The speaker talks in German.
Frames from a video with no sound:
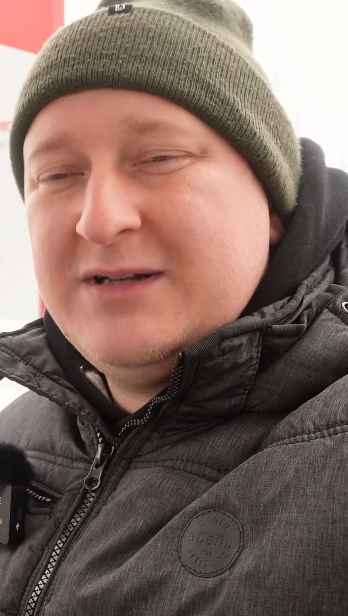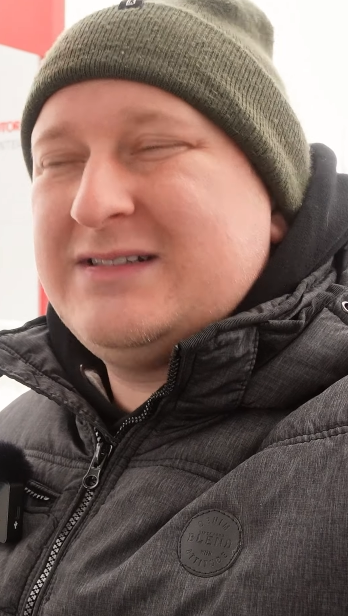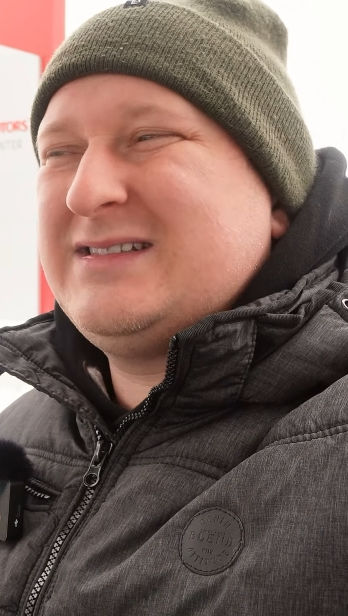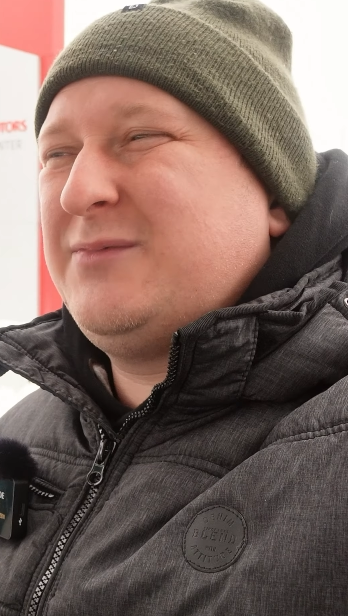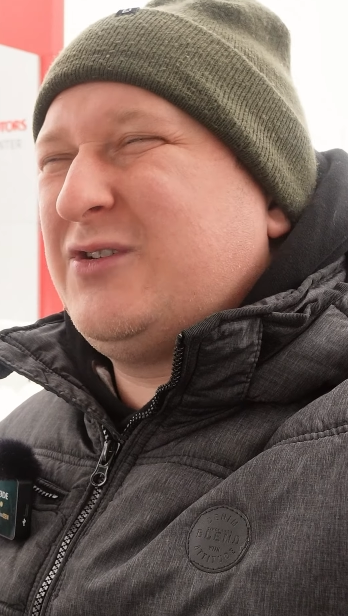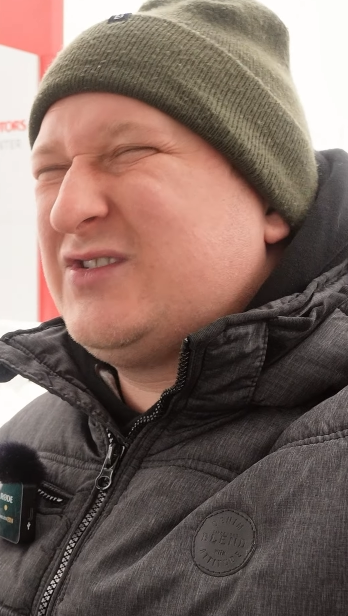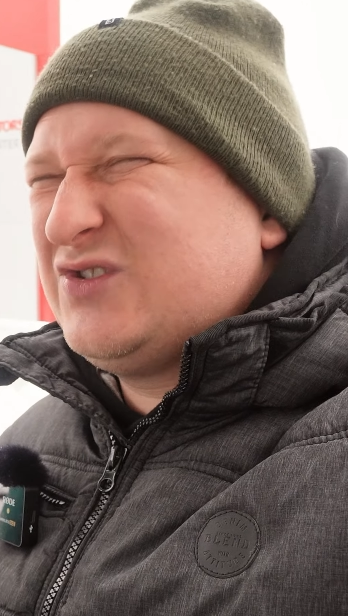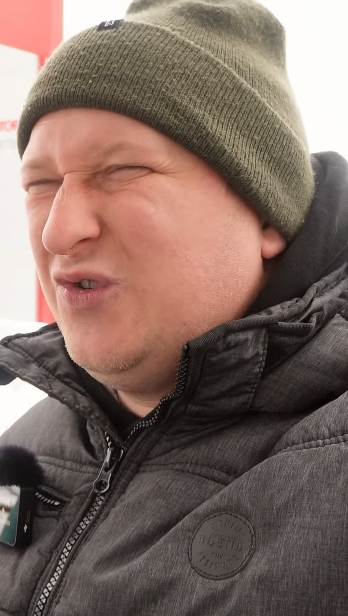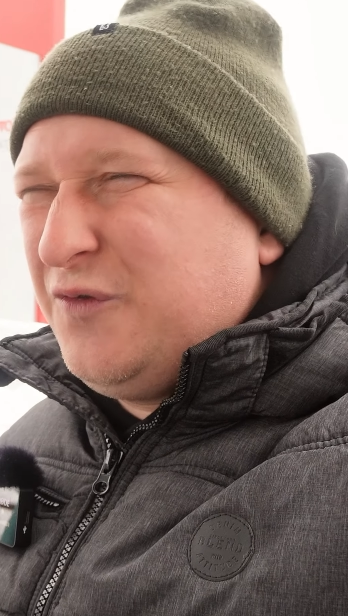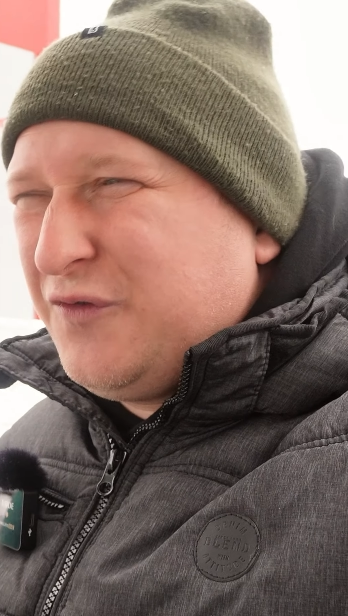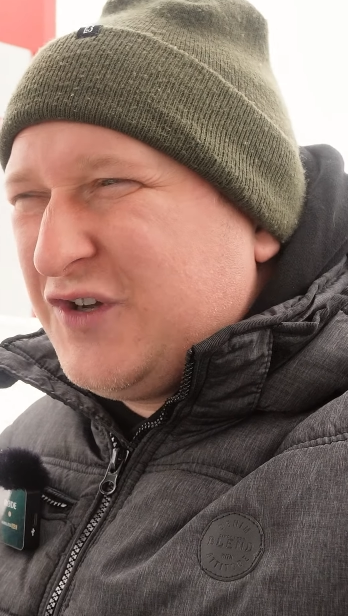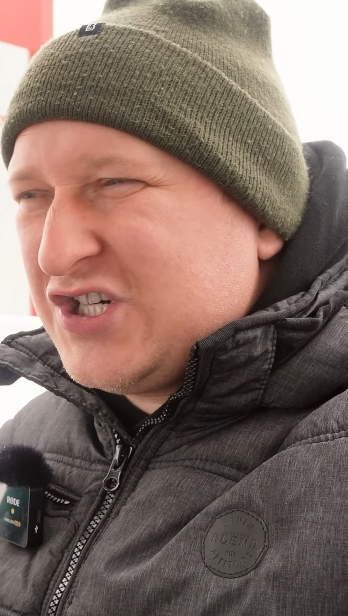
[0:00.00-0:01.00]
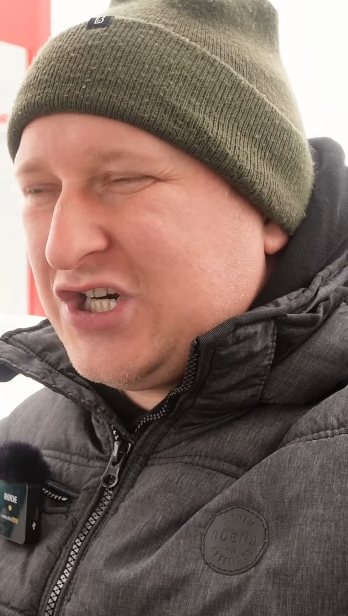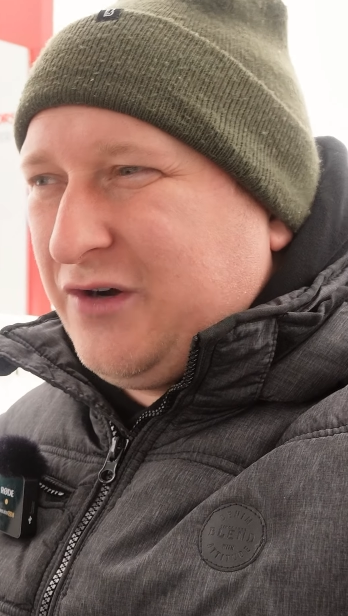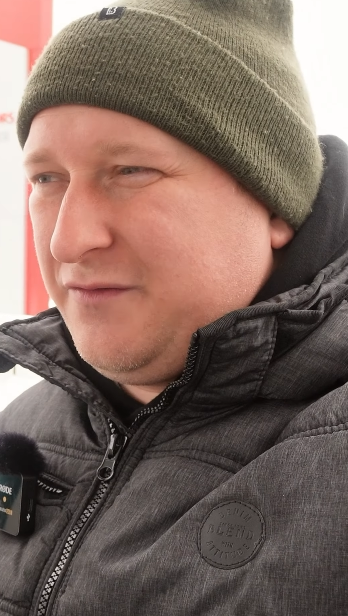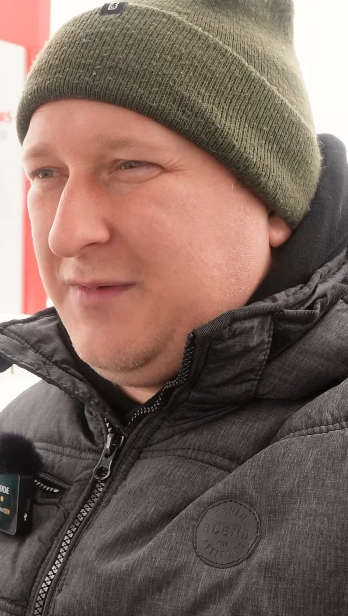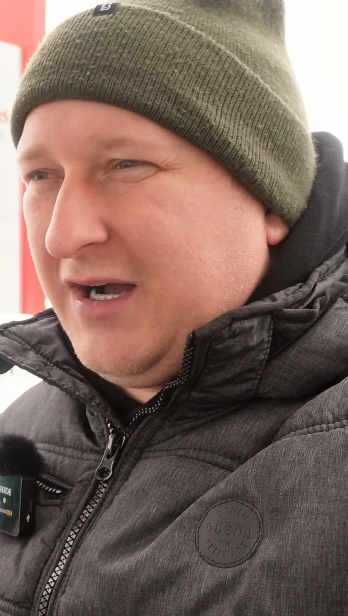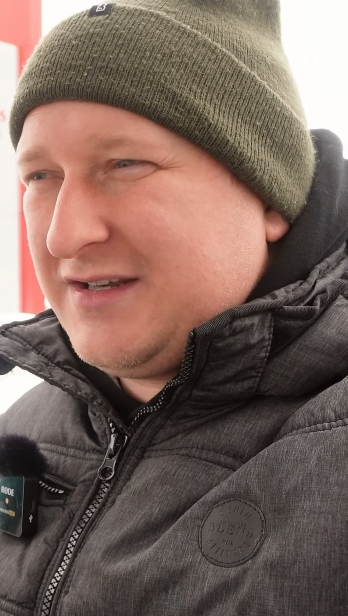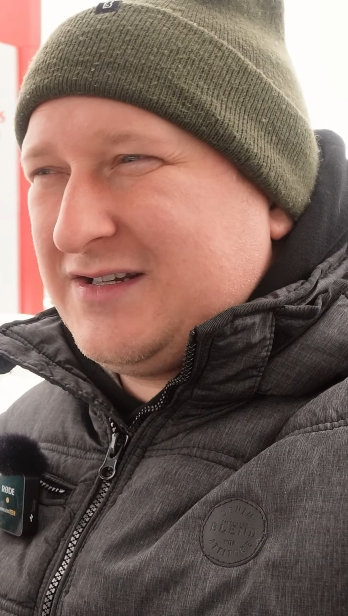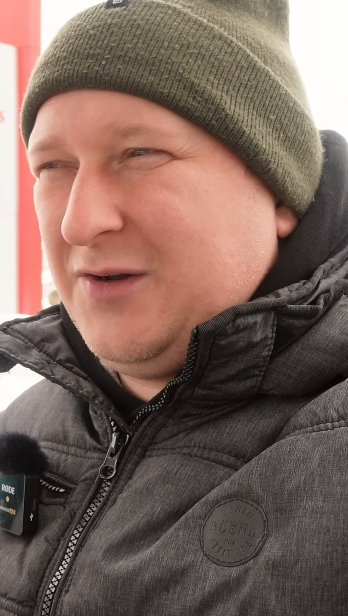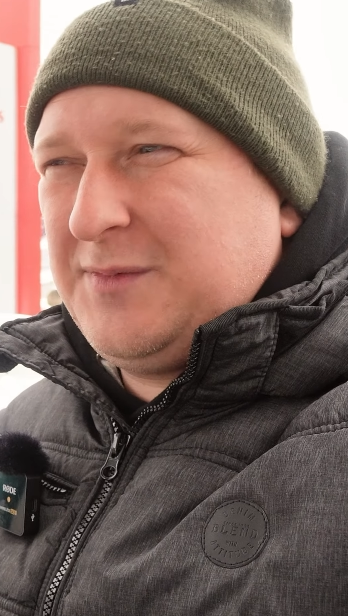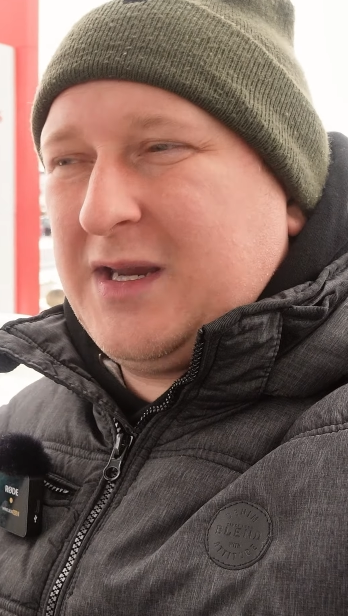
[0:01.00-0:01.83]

Es ist aber noch so frisch auf dem Markt. Ich glaube,